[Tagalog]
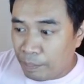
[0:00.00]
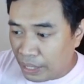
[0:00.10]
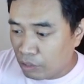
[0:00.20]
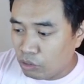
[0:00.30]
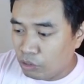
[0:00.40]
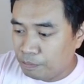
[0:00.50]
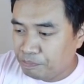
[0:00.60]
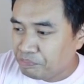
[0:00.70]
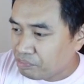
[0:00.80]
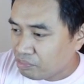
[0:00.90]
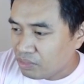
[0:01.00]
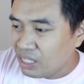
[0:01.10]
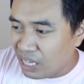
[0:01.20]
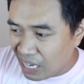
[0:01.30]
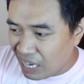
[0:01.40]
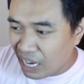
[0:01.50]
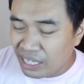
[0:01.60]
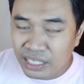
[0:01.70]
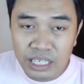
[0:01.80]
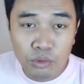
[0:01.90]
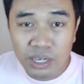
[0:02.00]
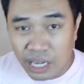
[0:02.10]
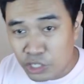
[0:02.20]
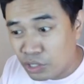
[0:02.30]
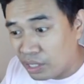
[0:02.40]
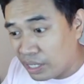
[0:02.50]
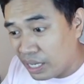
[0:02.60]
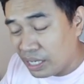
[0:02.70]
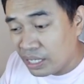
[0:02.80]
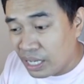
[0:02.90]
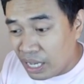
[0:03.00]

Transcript: Pero, alanganin daw yung H3 na yan.